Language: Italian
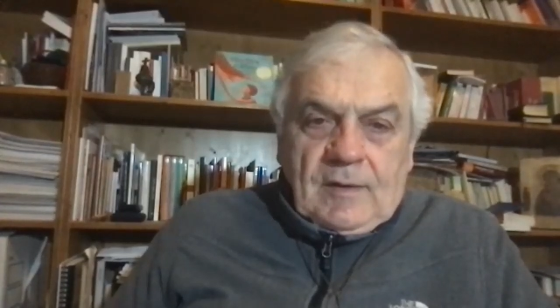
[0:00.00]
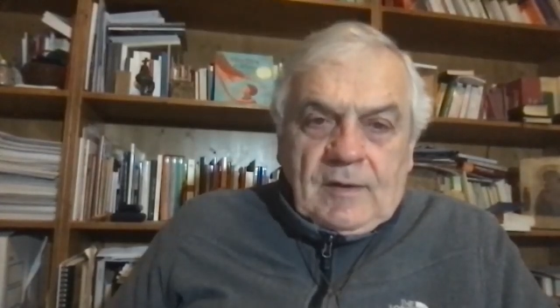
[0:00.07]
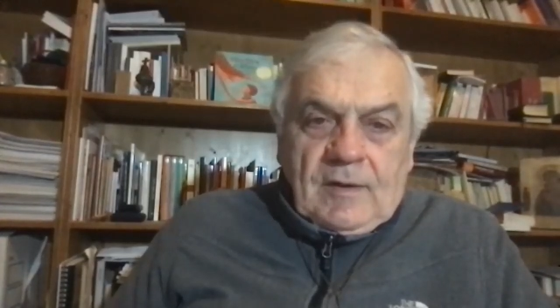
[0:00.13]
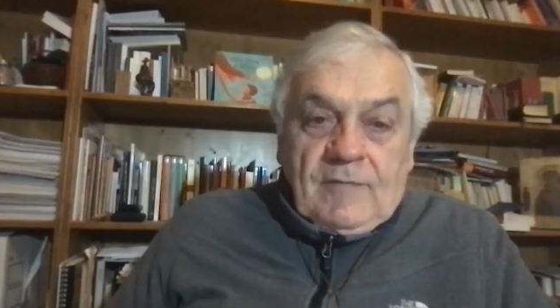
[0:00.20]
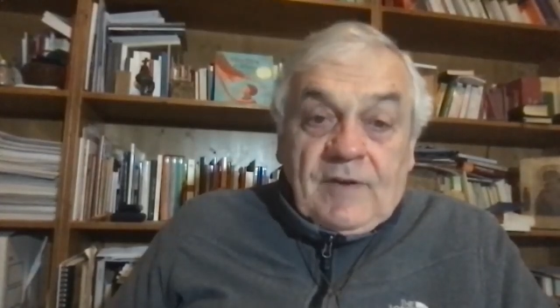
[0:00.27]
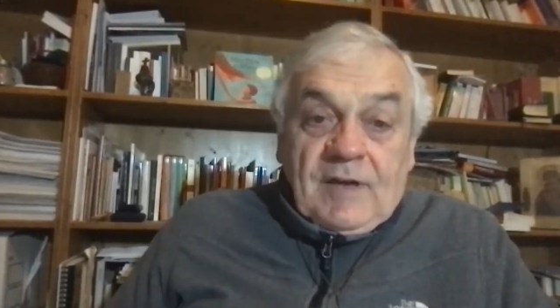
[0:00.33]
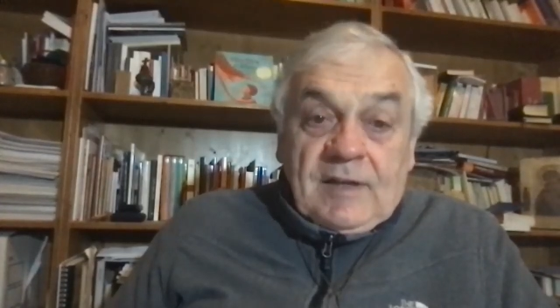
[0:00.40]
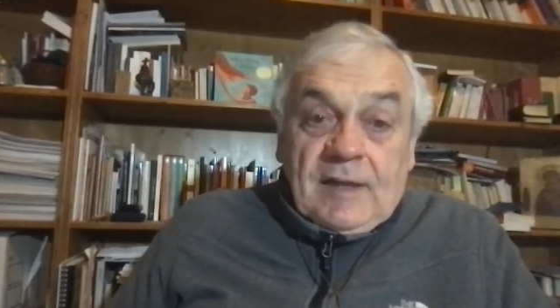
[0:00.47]

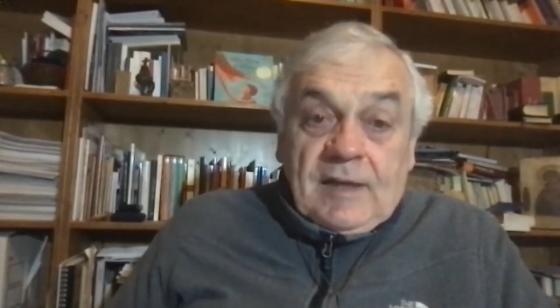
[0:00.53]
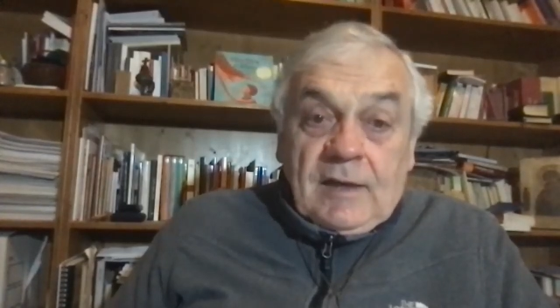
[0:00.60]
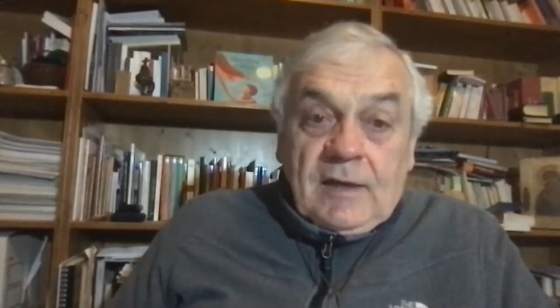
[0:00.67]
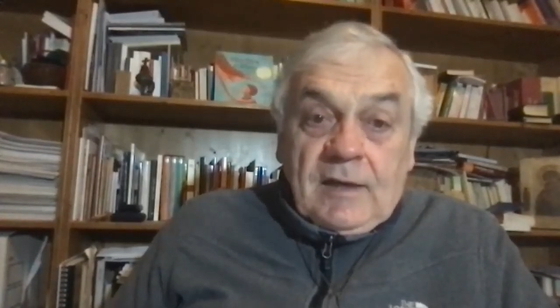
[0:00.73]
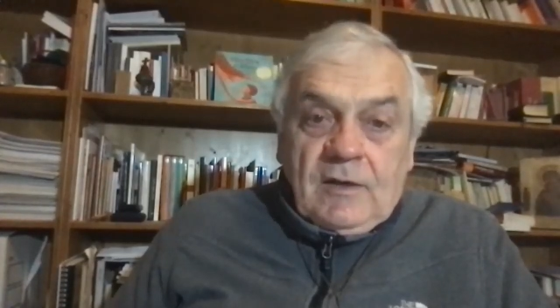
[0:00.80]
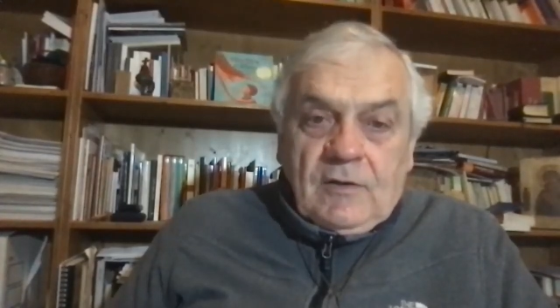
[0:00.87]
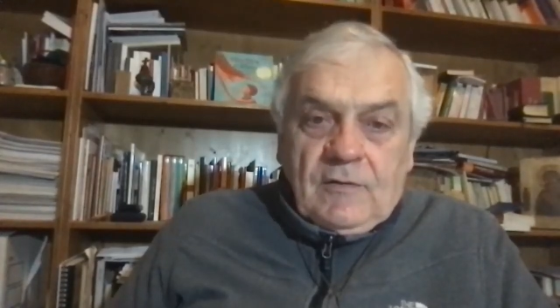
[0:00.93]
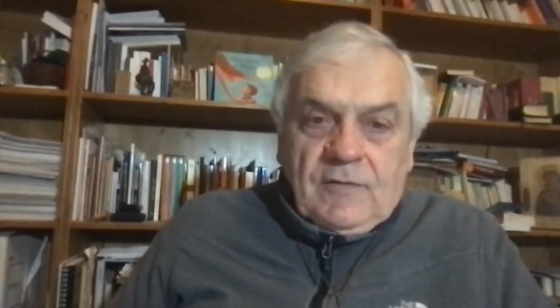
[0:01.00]
in verità
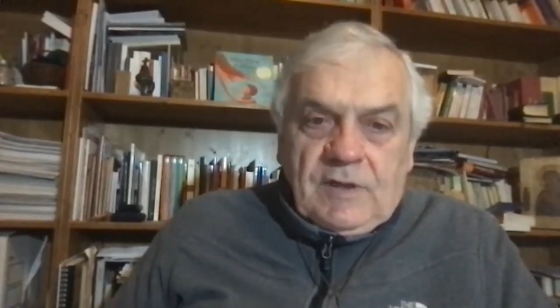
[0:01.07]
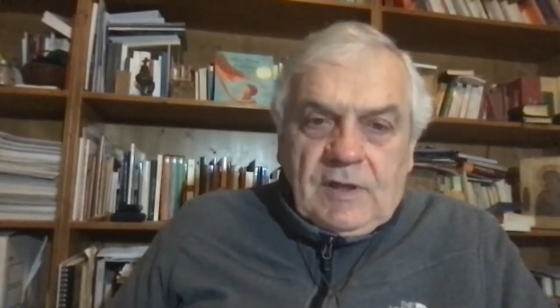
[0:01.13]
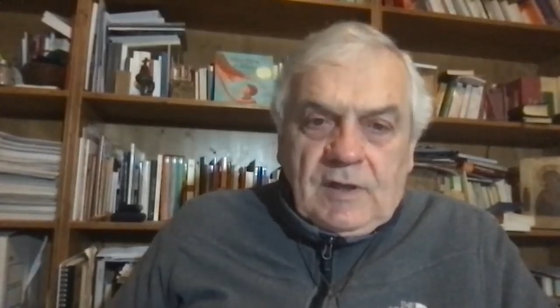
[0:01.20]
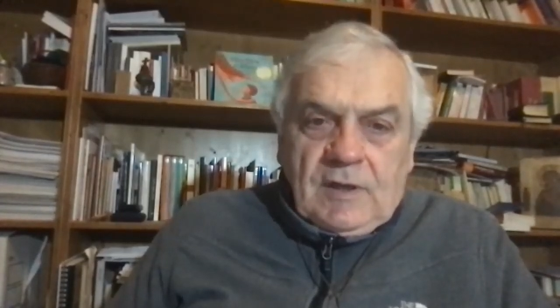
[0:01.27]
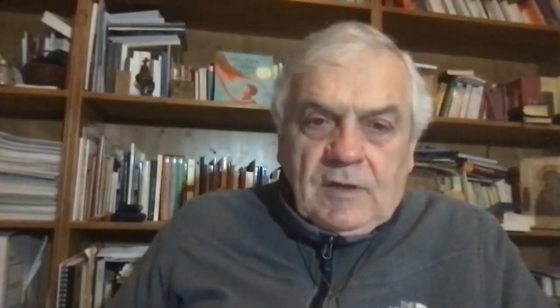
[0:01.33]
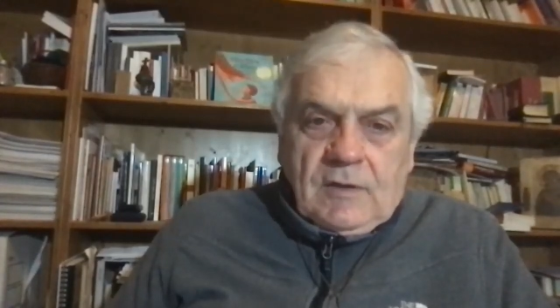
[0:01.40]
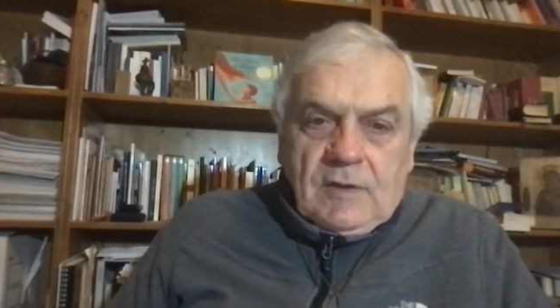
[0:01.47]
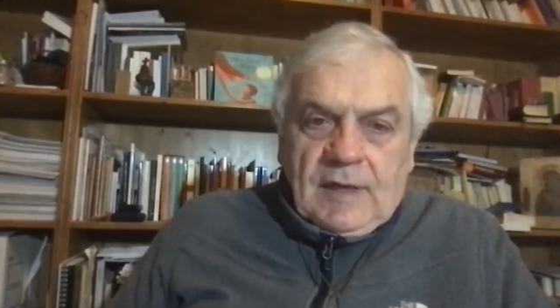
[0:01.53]
io vi
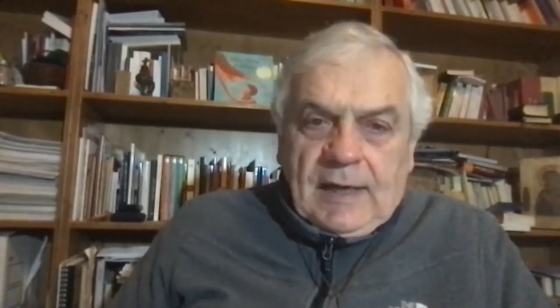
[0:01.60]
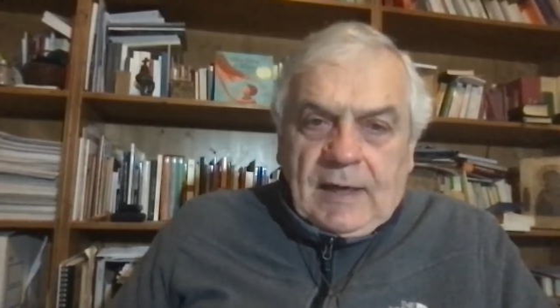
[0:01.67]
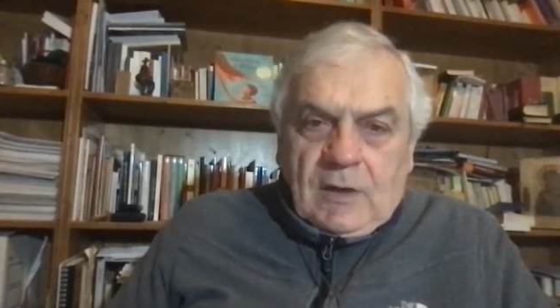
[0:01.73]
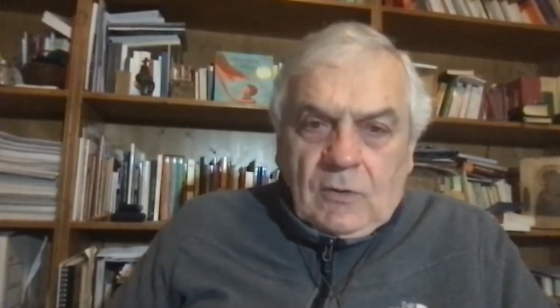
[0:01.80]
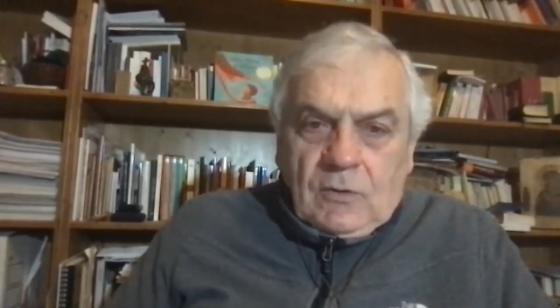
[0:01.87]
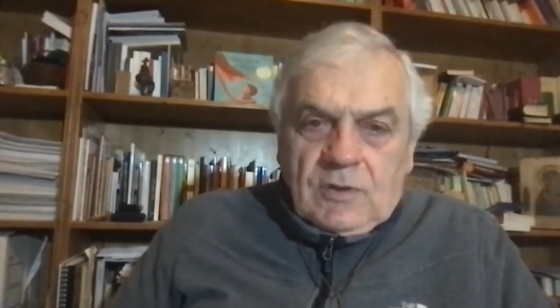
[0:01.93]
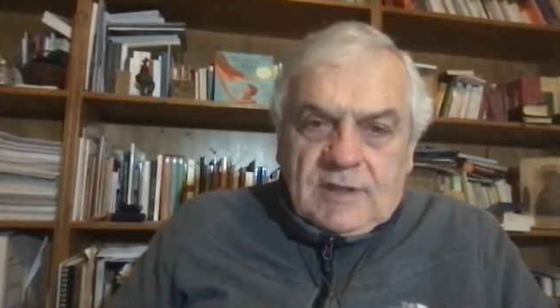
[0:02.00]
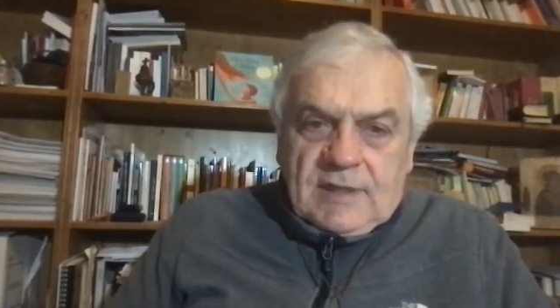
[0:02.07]
dico, è
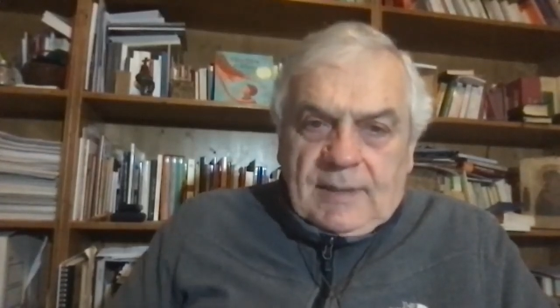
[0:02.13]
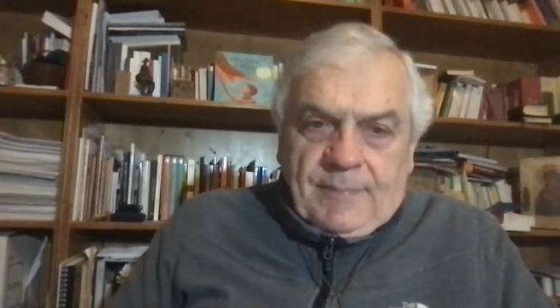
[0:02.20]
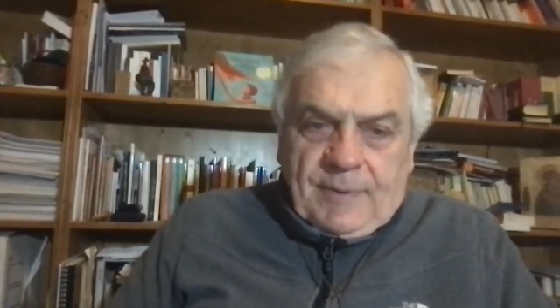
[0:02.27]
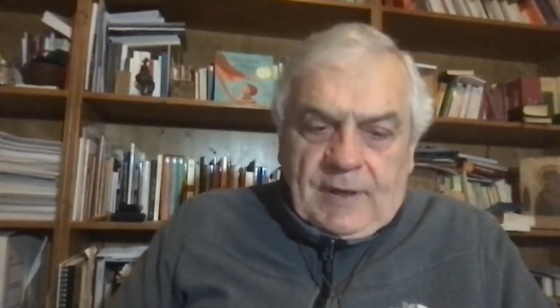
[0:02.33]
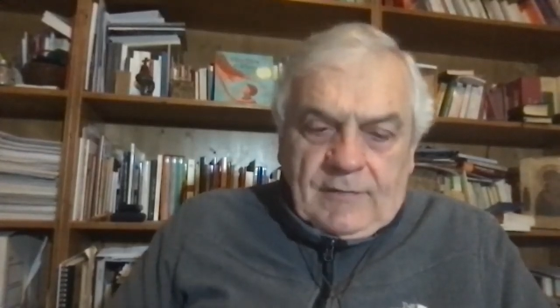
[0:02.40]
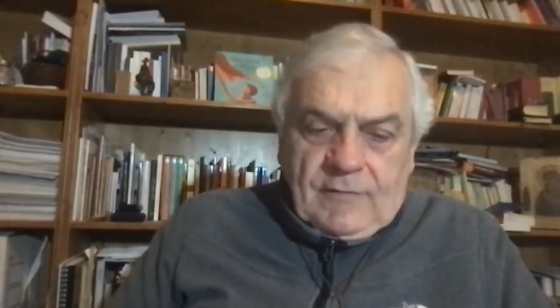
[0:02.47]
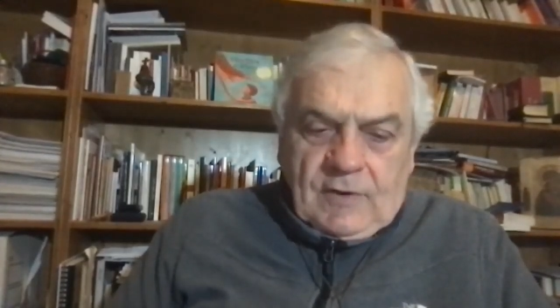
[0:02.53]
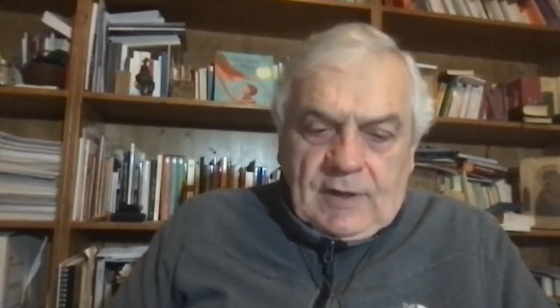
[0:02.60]

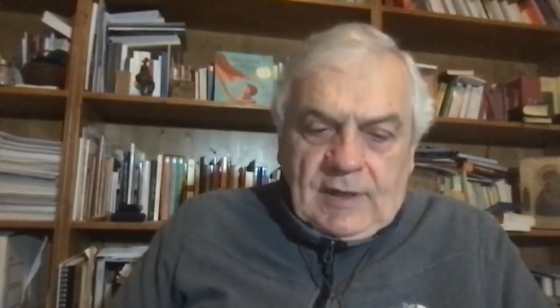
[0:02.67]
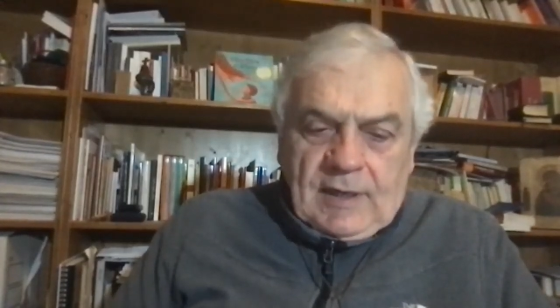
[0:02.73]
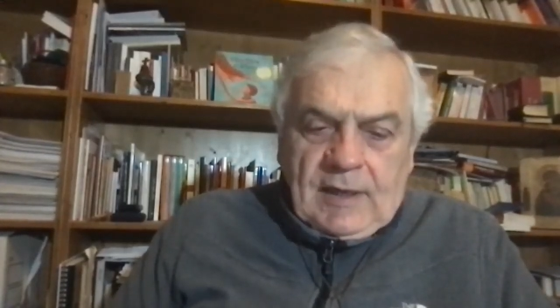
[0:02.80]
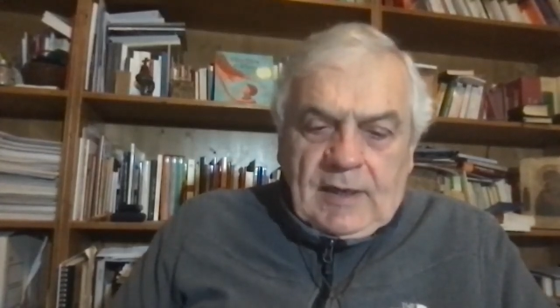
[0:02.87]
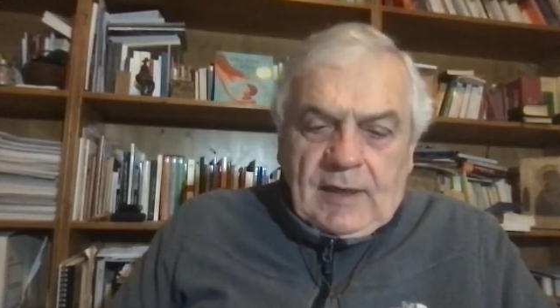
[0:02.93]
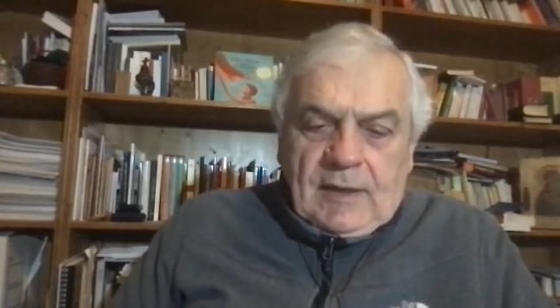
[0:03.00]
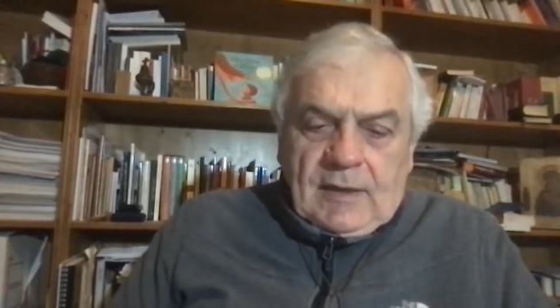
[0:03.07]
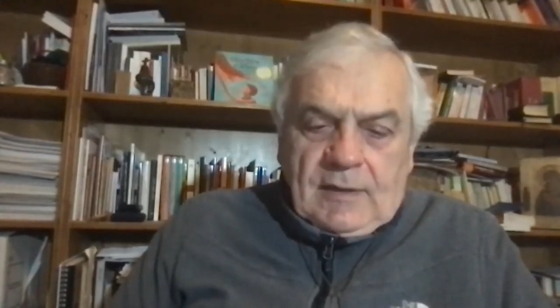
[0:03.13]

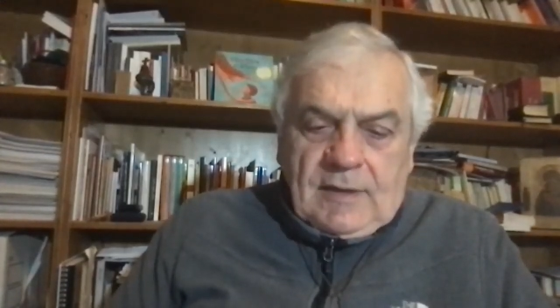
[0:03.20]
consapevole